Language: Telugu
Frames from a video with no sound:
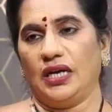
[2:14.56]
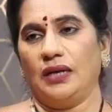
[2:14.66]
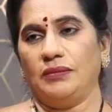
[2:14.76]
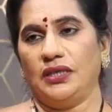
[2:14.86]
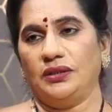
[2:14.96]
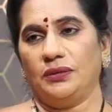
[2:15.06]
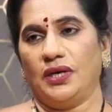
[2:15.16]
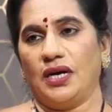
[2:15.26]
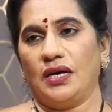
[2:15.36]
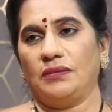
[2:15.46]

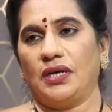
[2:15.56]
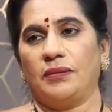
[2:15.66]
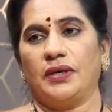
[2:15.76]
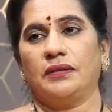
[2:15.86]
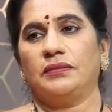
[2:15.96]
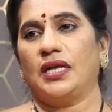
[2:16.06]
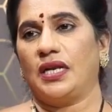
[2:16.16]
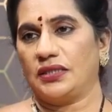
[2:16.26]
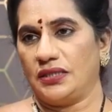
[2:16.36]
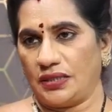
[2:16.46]
కామాతురాణం నా భయం నా
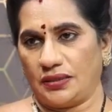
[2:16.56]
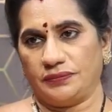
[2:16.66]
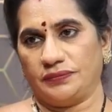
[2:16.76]
లజ్జ